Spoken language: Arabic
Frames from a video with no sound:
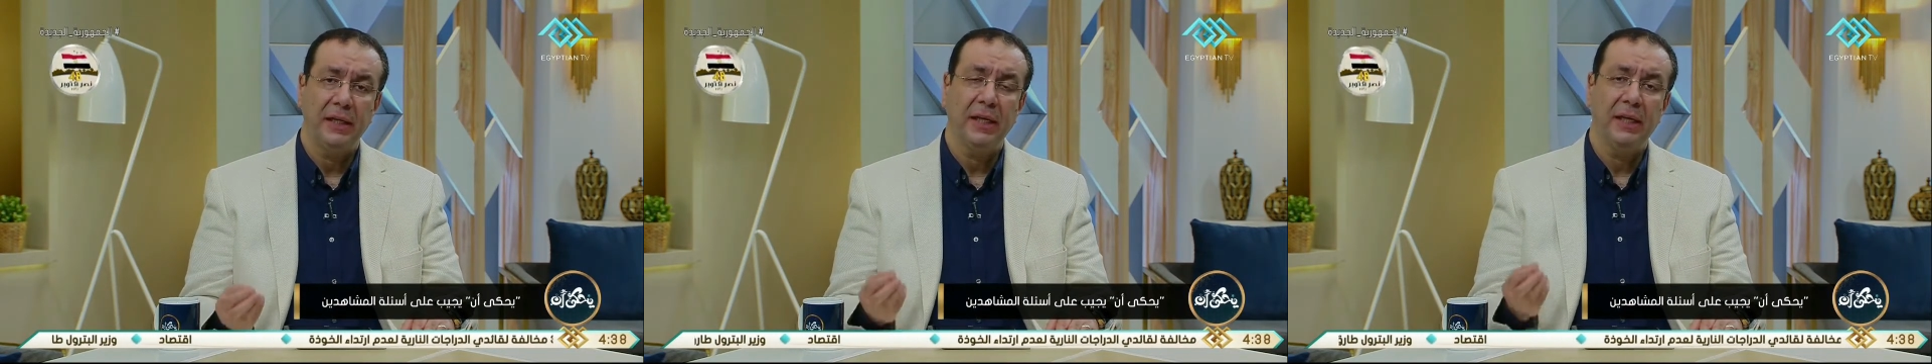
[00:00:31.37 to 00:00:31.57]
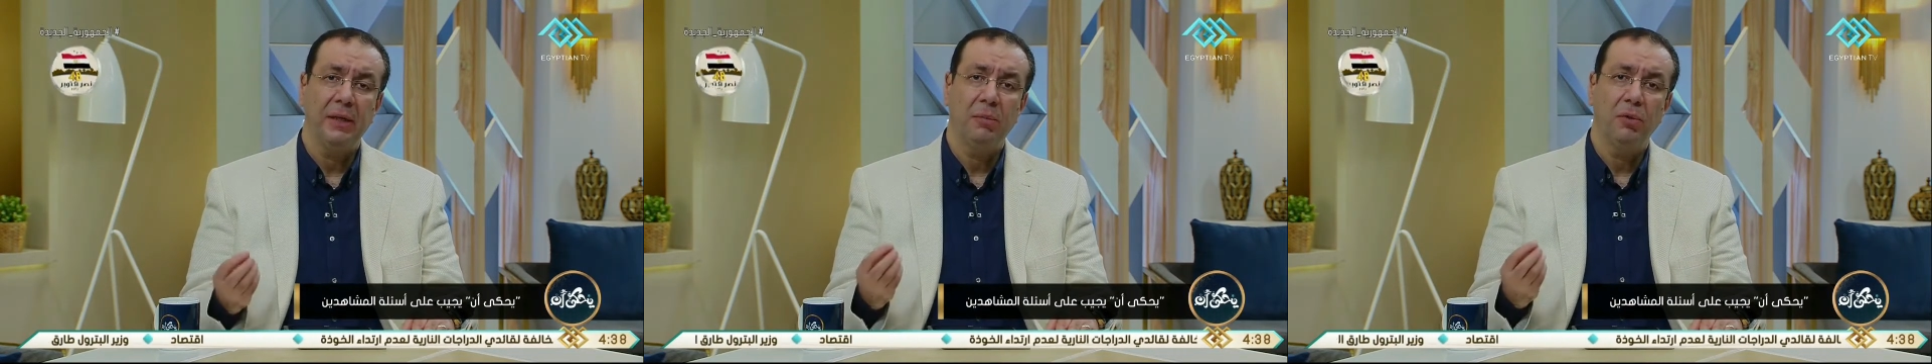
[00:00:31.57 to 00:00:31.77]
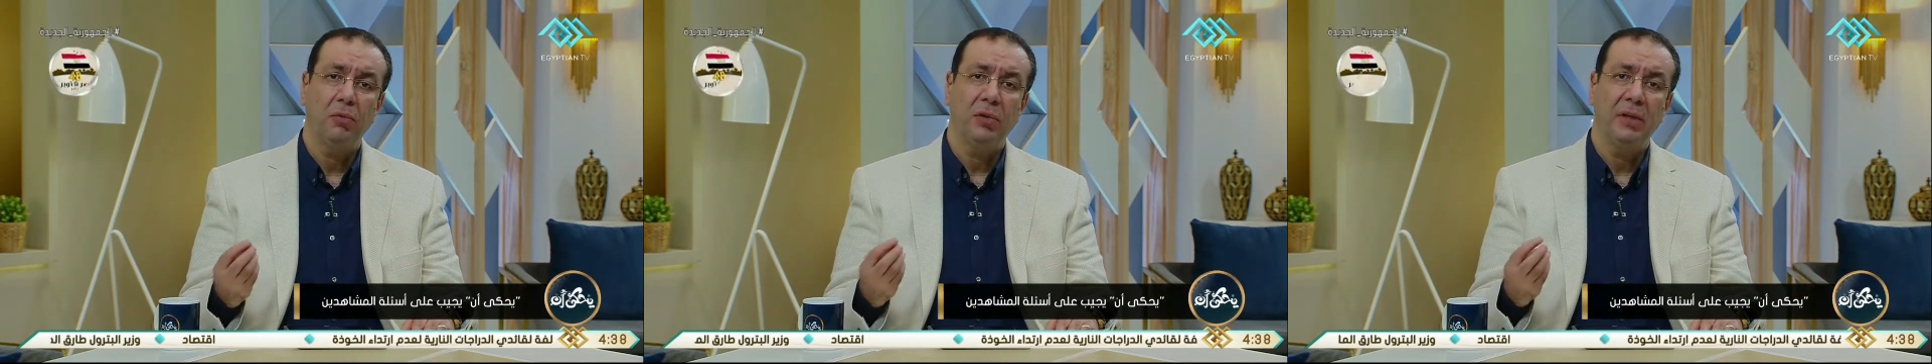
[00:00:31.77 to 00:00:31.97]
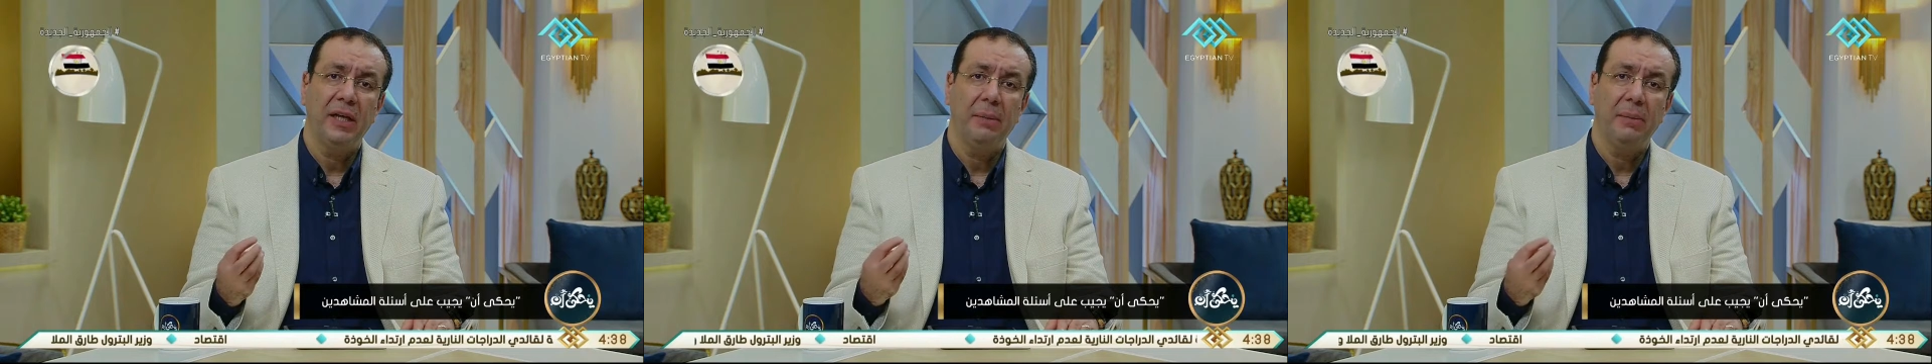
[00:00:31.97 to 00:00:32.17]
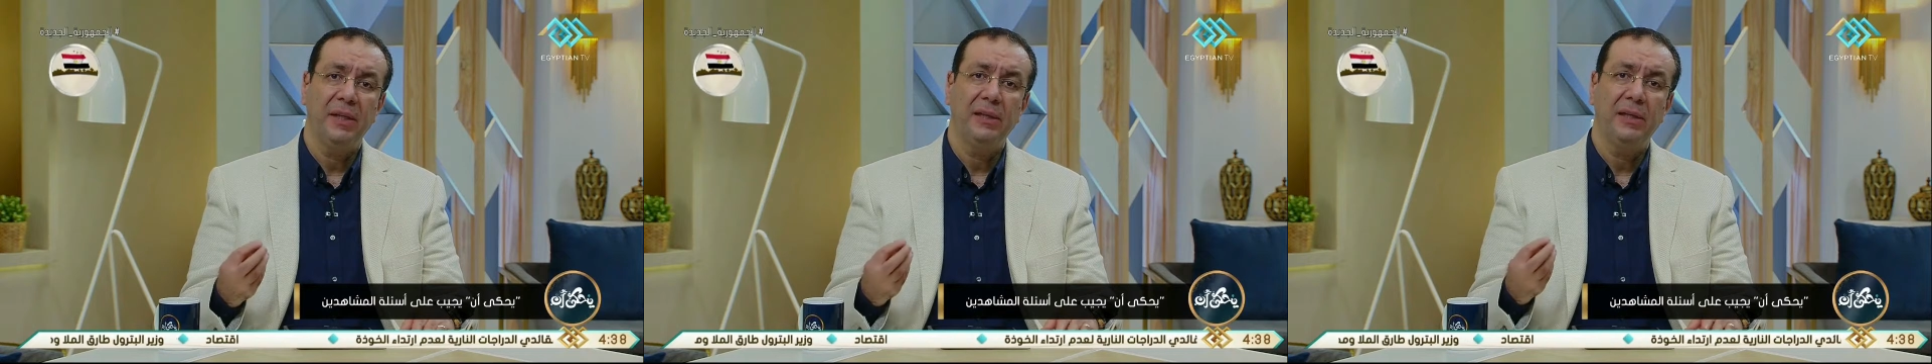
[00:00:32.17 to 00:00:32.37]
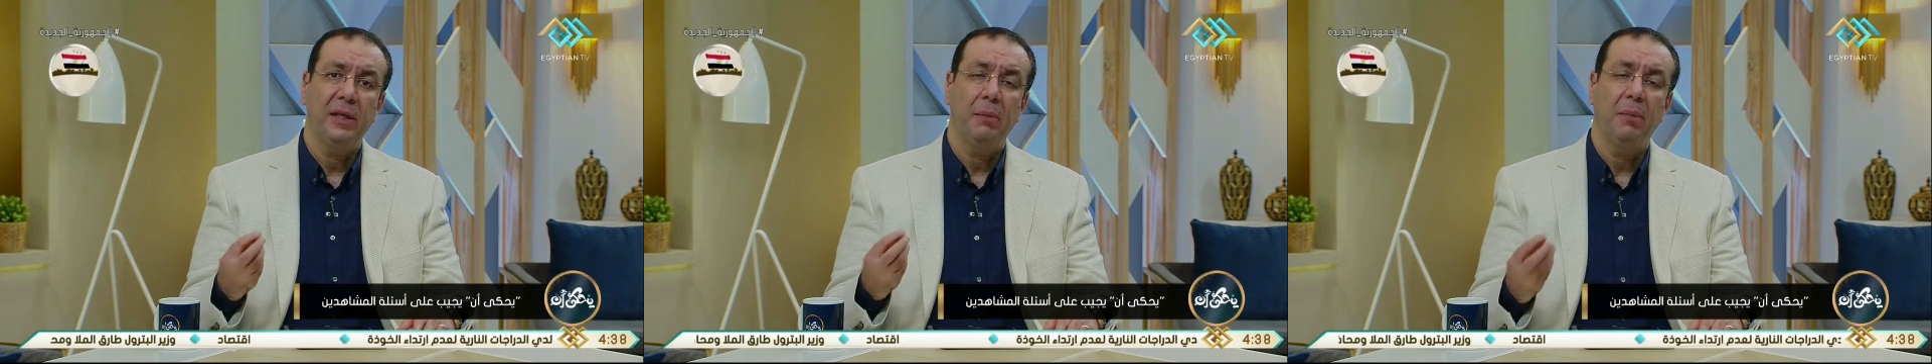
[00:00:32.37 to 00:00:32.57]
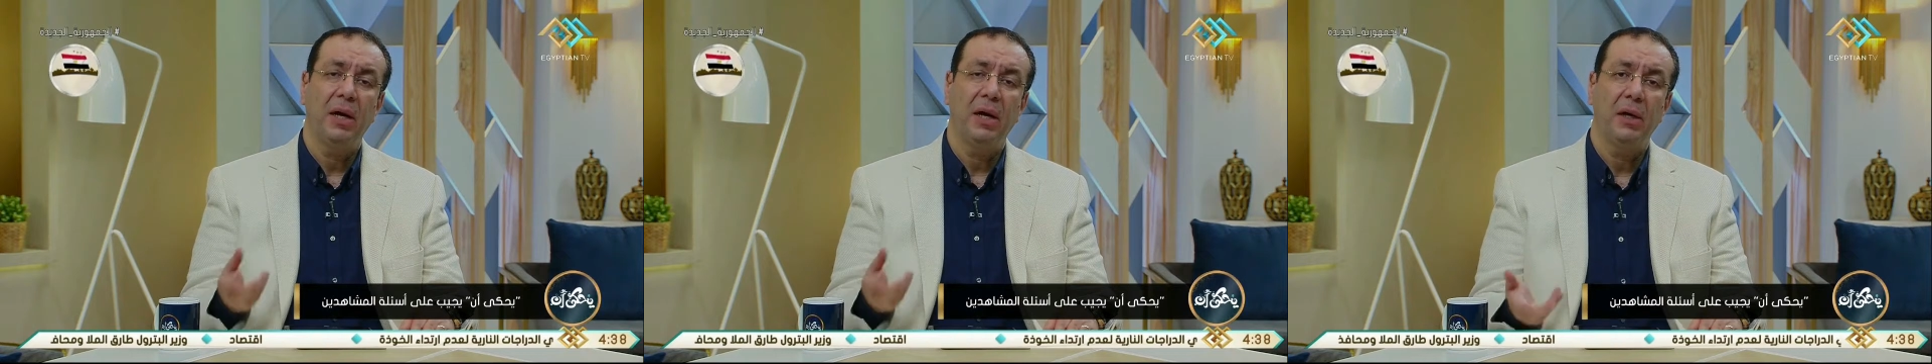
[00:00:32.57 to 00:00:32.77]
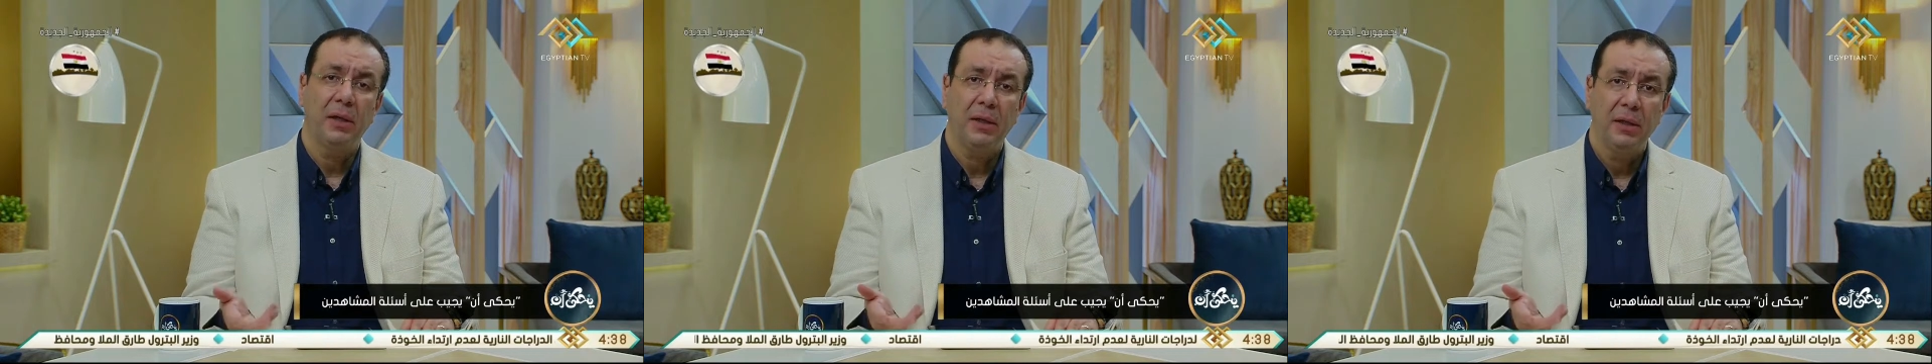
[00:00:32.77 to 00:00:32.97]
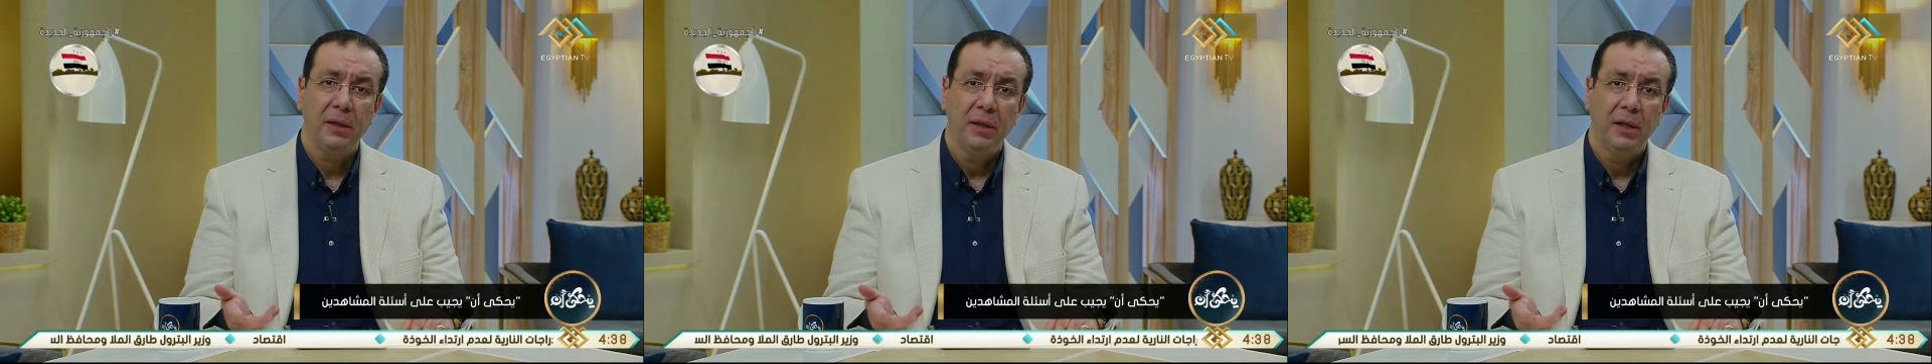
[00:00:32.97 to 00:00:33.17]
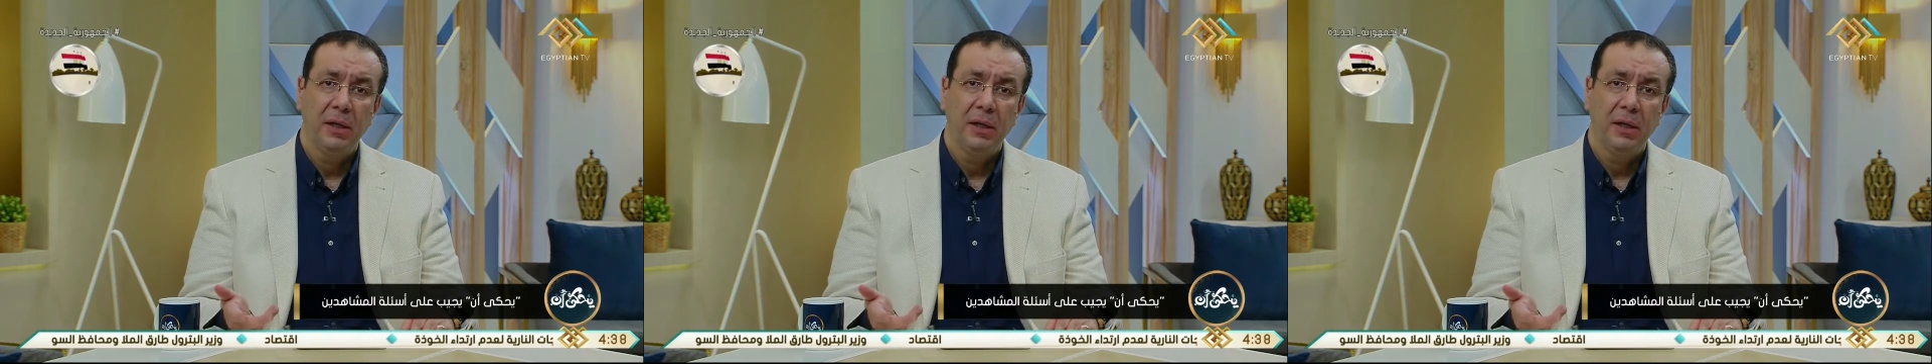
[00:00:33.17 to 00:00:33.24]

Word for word: احنا هنا بنقول ده بدء المهاره